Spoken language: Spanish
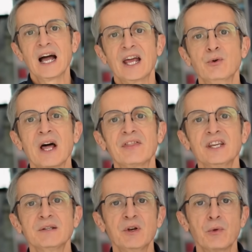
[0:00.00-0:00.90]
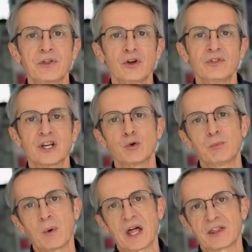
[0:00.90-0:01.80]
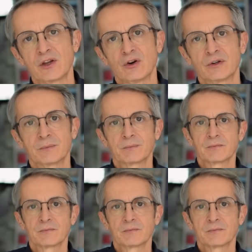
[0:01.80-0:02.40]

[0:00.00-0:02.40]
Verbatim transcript: en una disminución de su población.